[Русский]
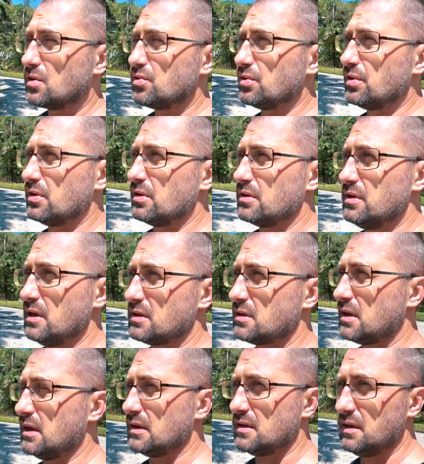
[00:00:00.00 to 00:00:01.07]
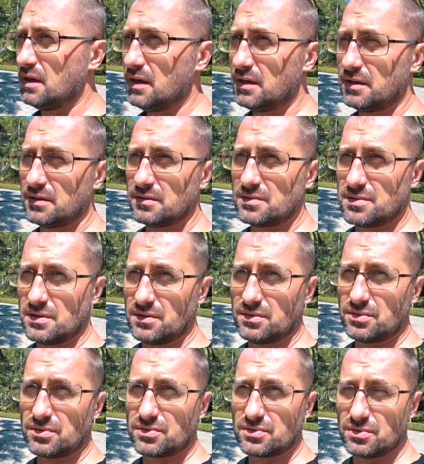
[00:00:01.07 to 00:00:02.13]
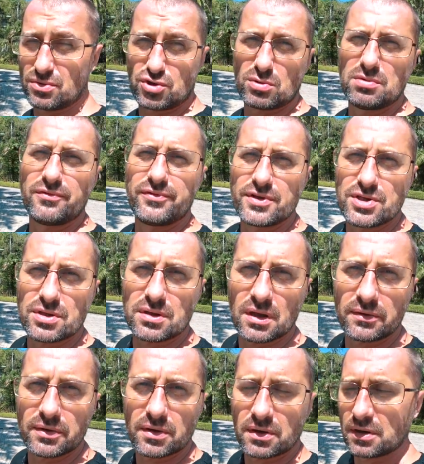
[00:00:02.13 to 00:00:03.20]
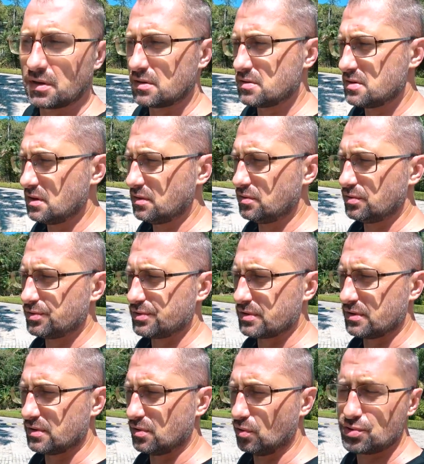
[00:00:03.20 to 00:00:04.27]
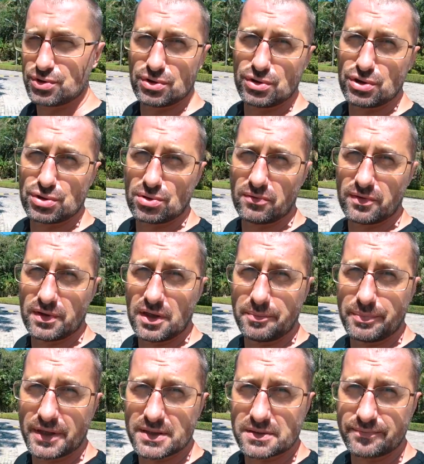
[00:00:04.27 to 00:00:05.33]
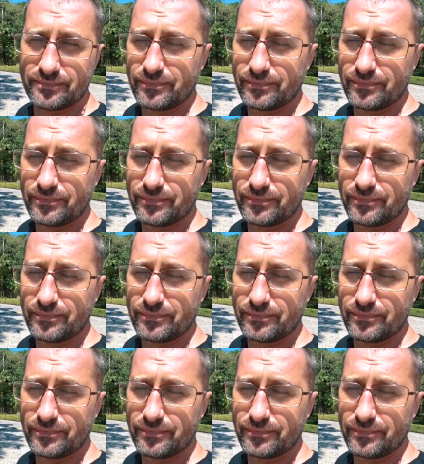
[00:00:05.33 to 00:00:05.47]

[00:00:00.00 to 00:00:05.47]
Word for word: то некоторые отели делают, ну, чтобы выжить, наверное, делают э, очень дешевый дейпас.